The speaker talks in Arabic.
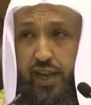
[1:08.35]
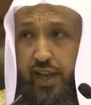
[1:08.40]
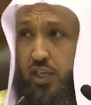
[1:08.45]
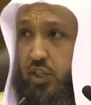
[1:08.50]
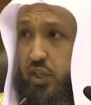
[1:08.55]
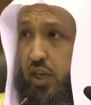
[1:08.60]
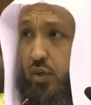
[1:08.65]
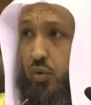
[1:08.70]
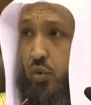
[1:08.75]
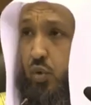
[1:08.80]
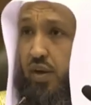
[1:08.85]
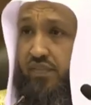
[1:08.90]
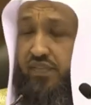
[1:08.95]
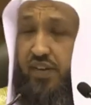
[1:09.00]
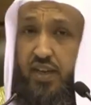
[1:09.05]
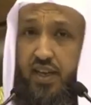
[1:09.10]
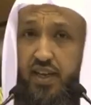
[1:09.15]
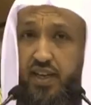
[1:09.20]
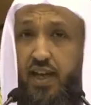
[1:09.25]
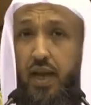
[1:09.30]
اجعلوها
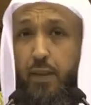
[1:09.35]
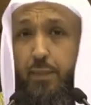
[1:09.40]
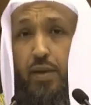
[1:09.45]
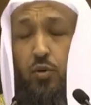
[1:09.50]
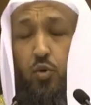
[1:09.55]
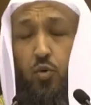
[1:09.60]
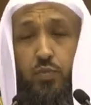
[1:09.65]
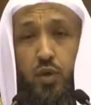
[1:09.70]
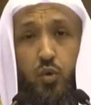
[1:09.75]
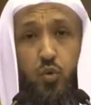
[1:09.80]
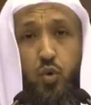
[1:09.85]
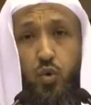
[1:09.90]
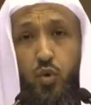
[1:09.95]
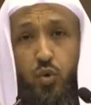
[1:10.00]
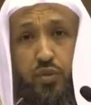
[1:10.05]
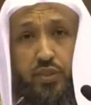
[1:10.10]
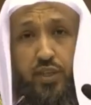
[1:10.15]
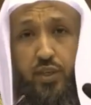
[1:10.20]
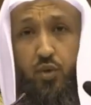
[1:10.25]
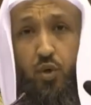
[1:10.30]
في قيامكم
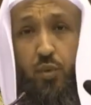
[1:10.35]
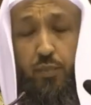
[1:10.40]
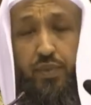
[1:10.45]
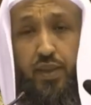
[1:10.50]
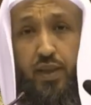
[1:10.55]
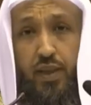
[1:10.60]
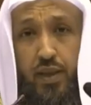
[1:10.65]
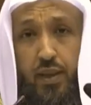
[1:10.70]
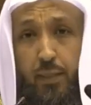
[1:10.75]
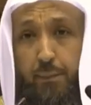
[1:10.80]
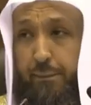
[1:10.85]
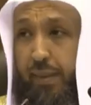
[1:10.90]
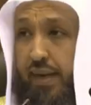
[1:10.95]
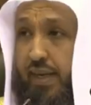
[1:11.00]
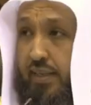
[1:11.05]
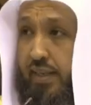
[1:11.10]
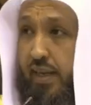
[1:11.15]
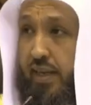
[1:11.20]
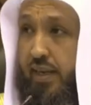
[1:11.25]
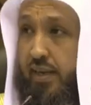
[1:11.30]
وقعودكم
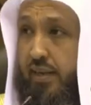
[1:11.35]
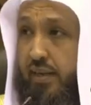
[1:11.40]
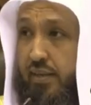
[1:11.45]
بين